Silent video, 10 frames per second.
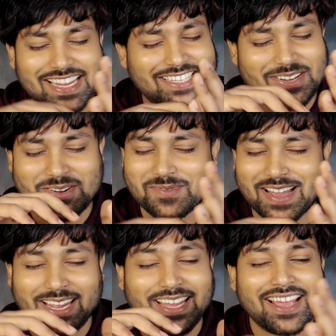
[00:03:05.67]
टीजर है
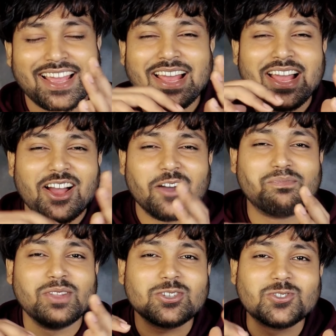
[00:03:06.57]
भाई
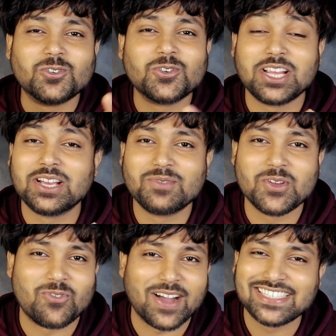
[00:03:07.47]
अपने सोनू निगम की
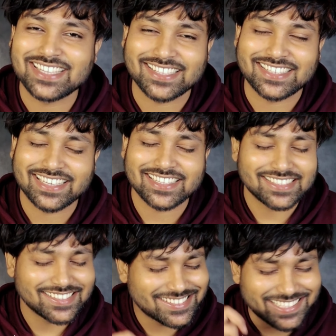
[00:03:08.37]
वॉइस आती है
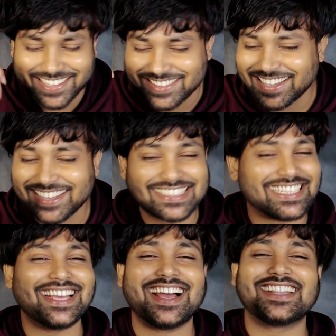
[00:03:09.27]
संडे
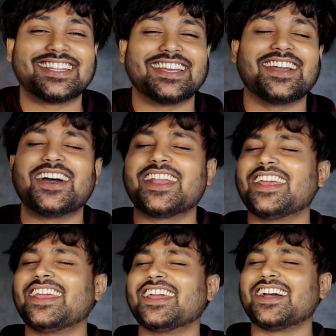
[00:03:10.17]
से आते हैं अरे
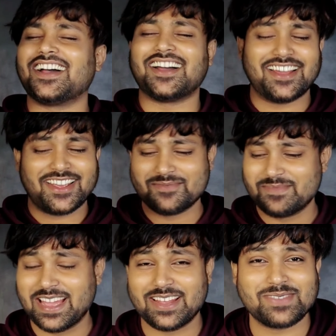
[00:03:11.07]
हाय
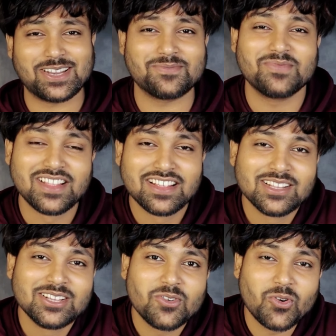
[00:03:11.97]
मैन मतलब
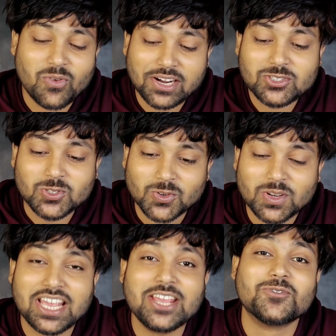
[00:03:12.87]
वो वॉइस सुन
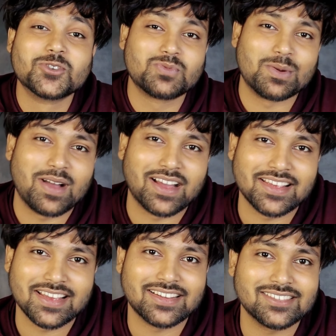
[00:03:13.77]
के ही घूसबम आ
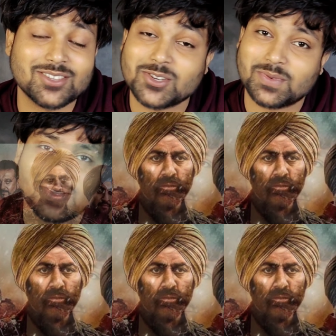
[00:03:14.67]
गया यार सच बता